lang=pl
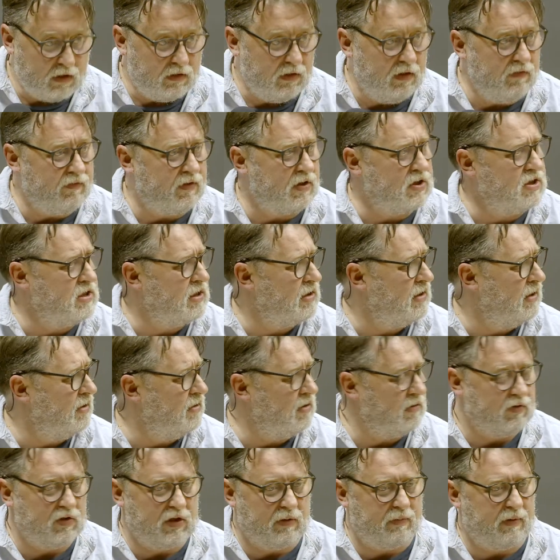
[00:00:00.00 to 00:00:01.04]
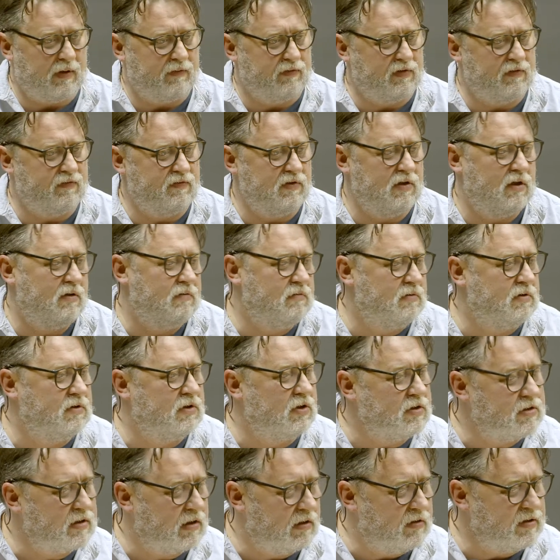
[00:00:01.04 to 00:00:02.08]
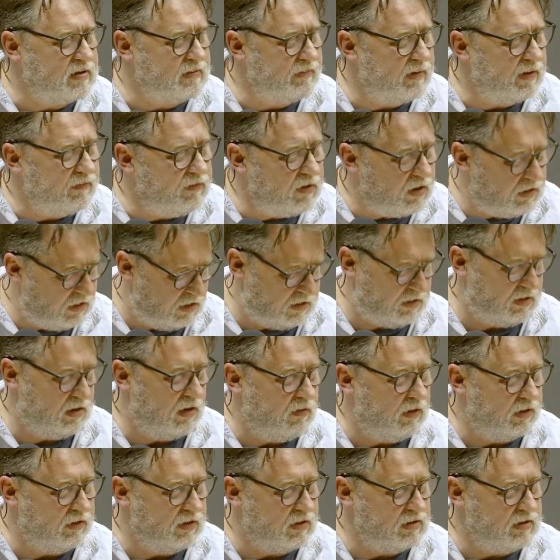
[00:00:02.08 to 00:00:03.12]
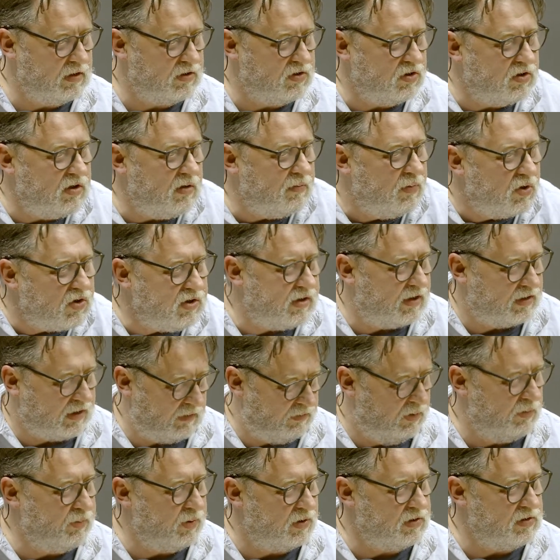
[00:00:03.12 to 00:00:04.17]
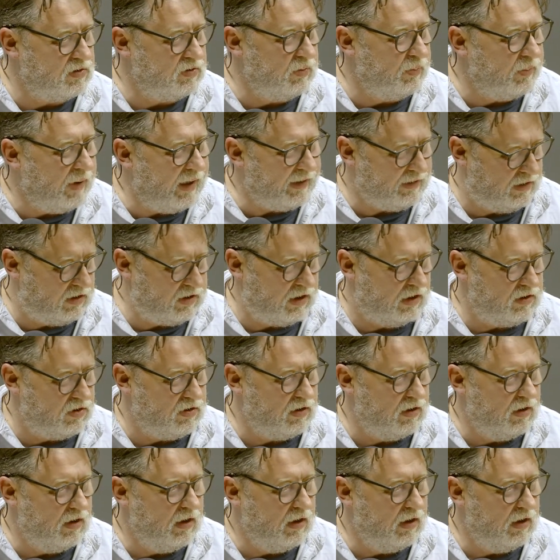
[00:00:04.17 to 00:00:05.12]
No i wreszcie dla niektórych prawdopodobnie troska o zbawienie zgoła, to znaczy nie można tak po prostu patrzeć.